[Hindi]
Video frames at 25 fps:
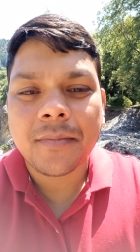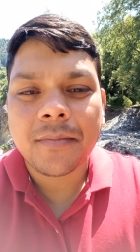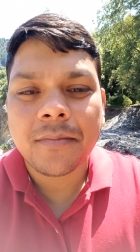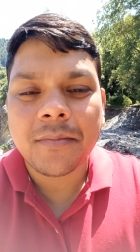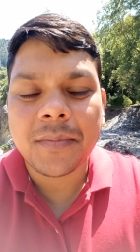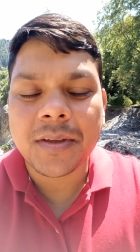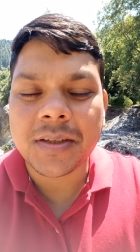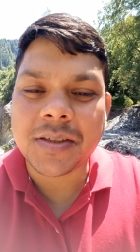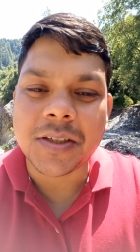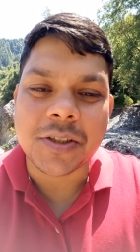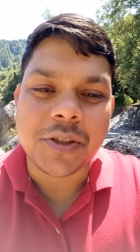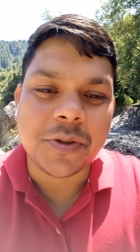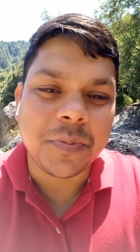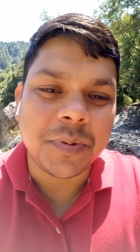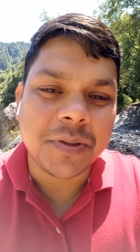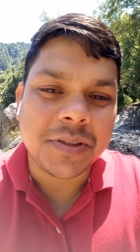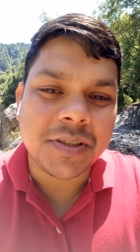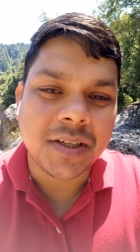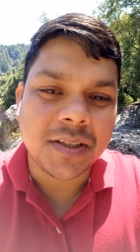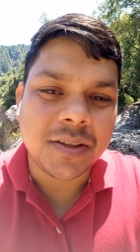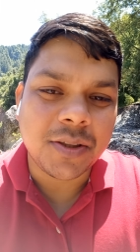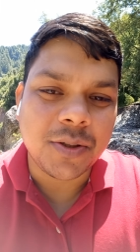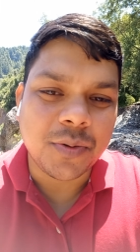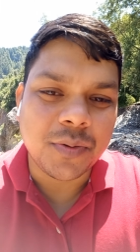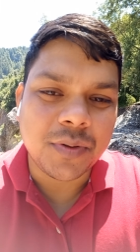मैं सच में
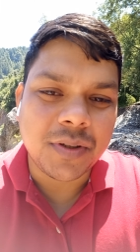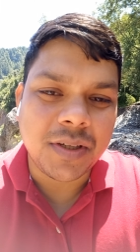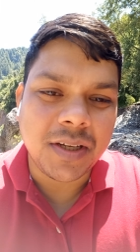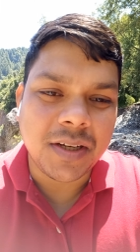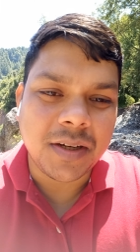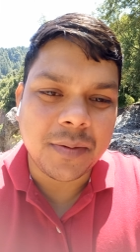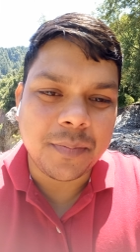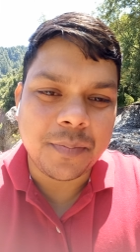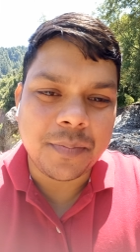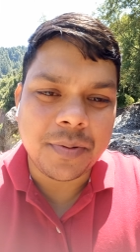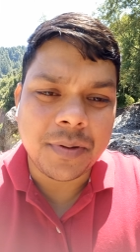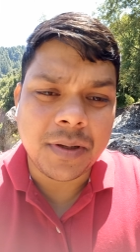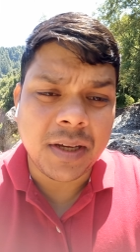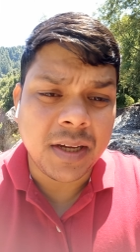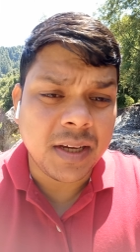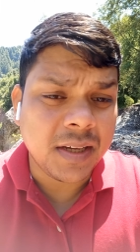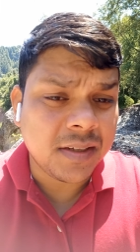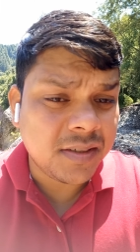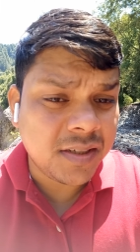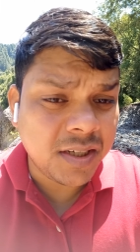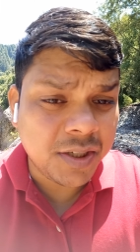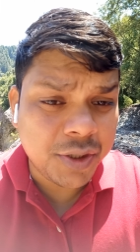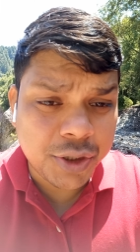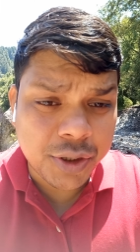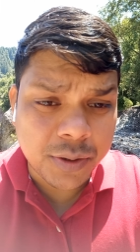चाहता हूँ कि आप
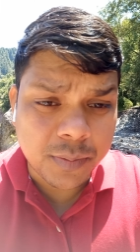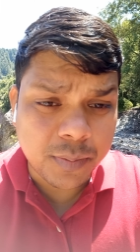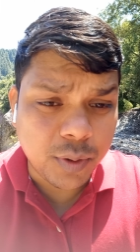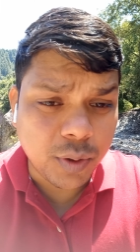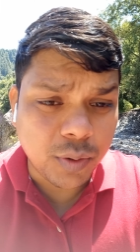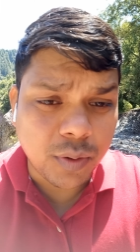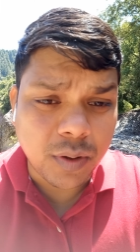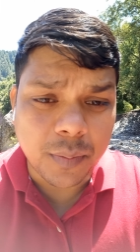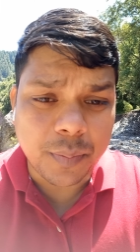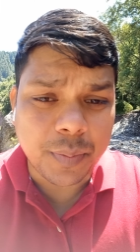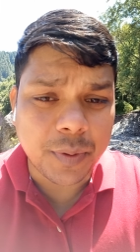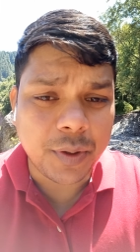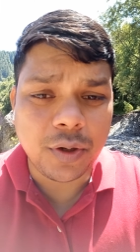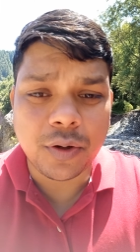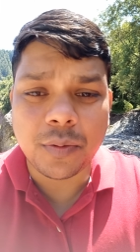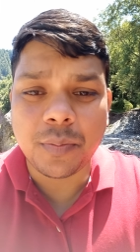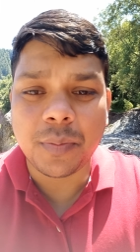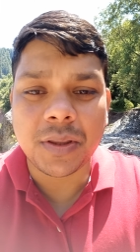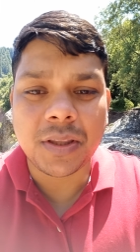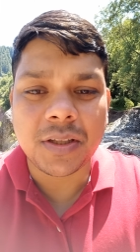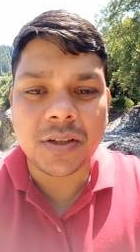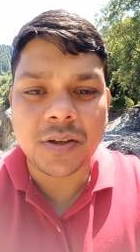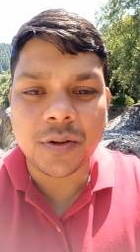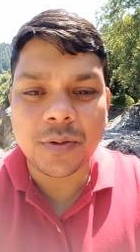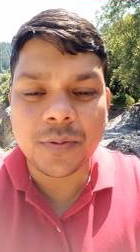ऐसे शब्दों का प्रयोग
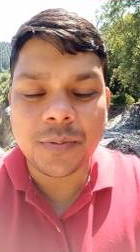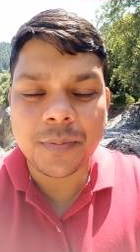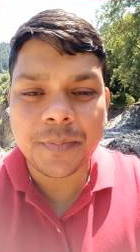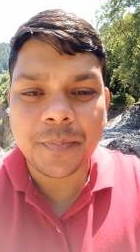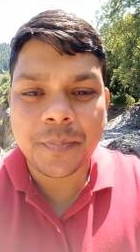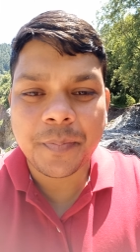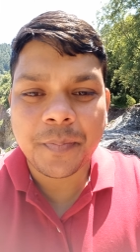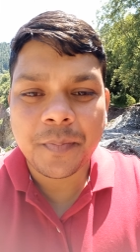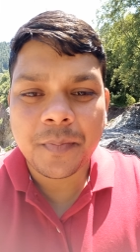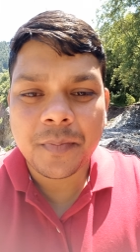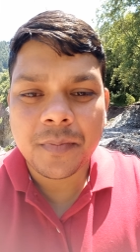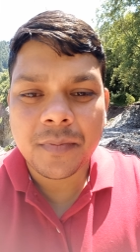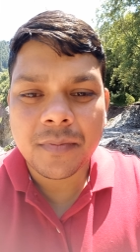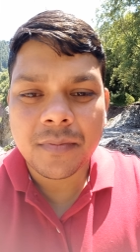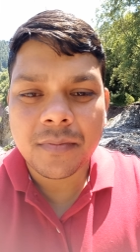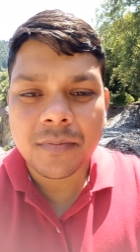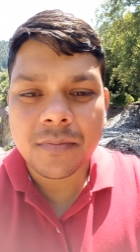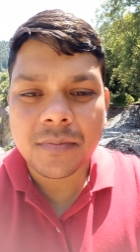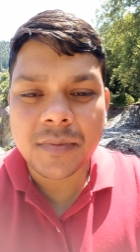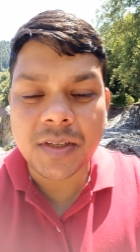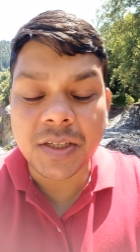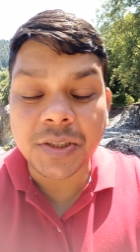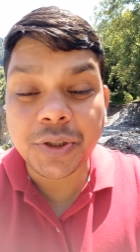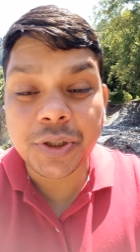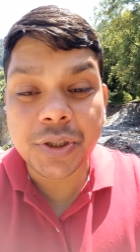मत करो
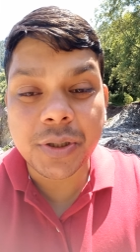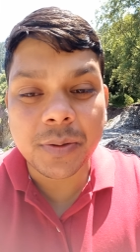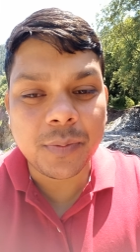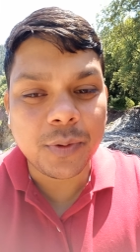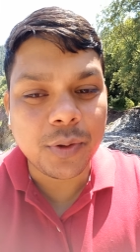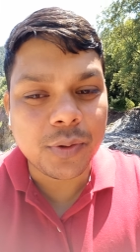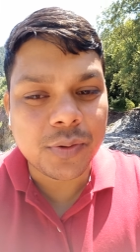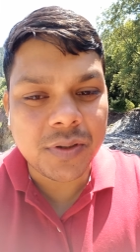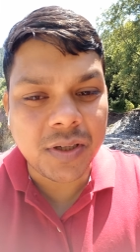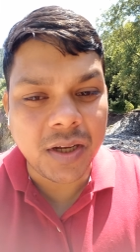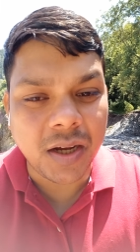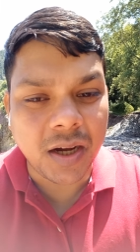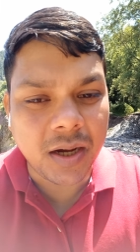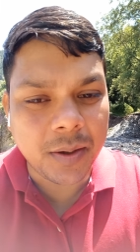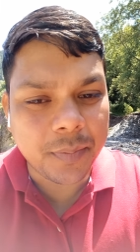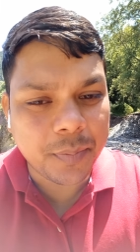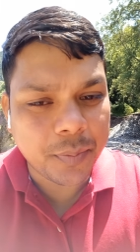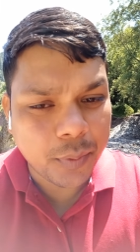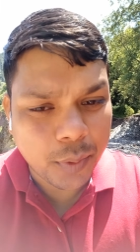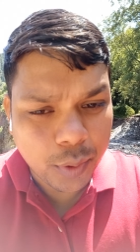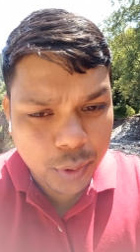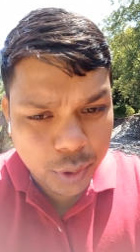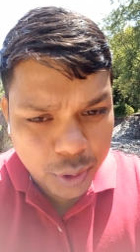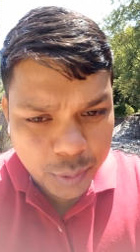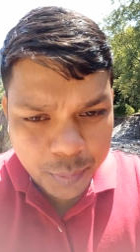जिन शब्दों से आप
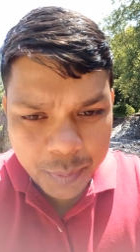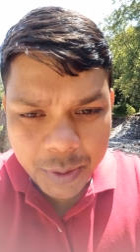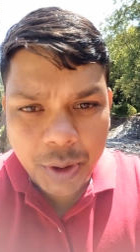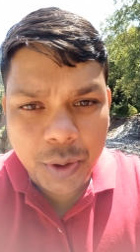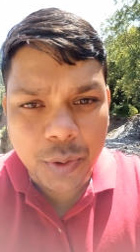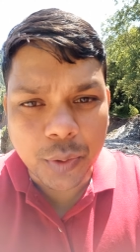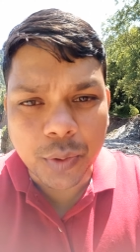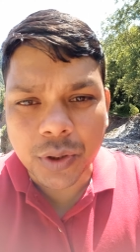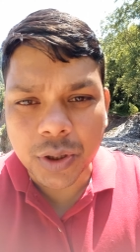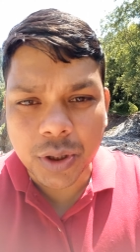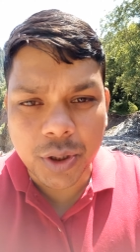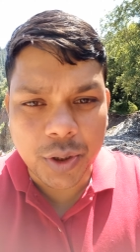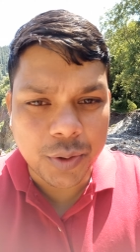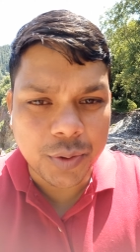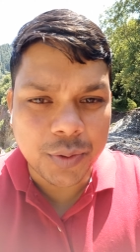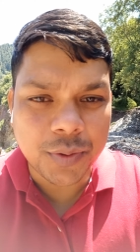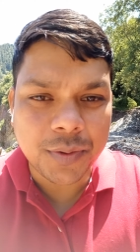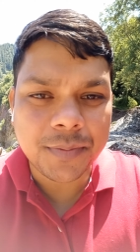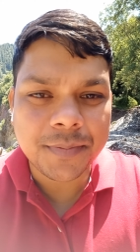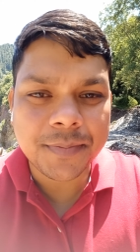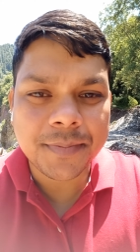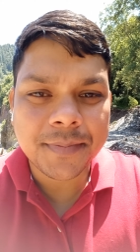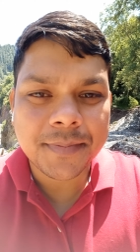खुद भी टूटते हो